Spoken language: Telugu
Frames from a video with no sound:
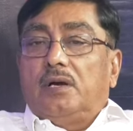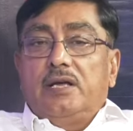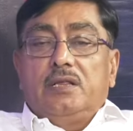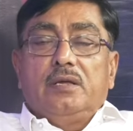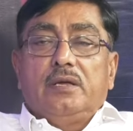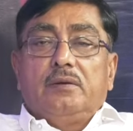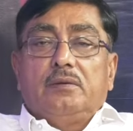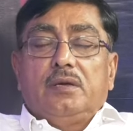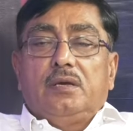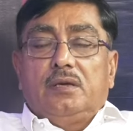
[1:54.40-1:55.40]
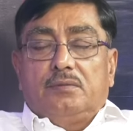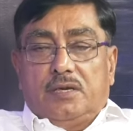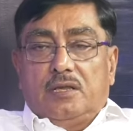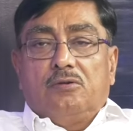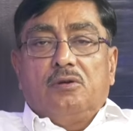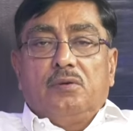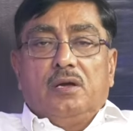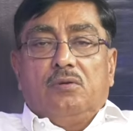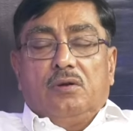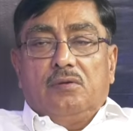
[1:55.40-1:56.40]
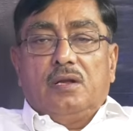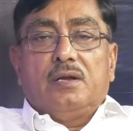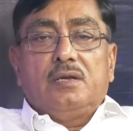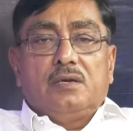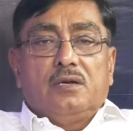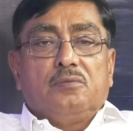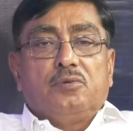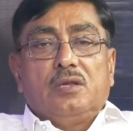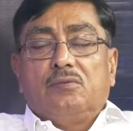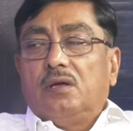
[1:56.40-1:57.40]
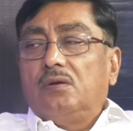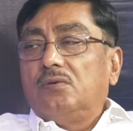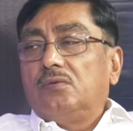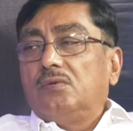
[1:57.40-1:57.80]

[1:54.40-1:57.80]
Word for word: అయితే ఈ చంద్రబాబు గారు ఒకవేళ అరెస్ట్ కాకపోతే వాళ్ళు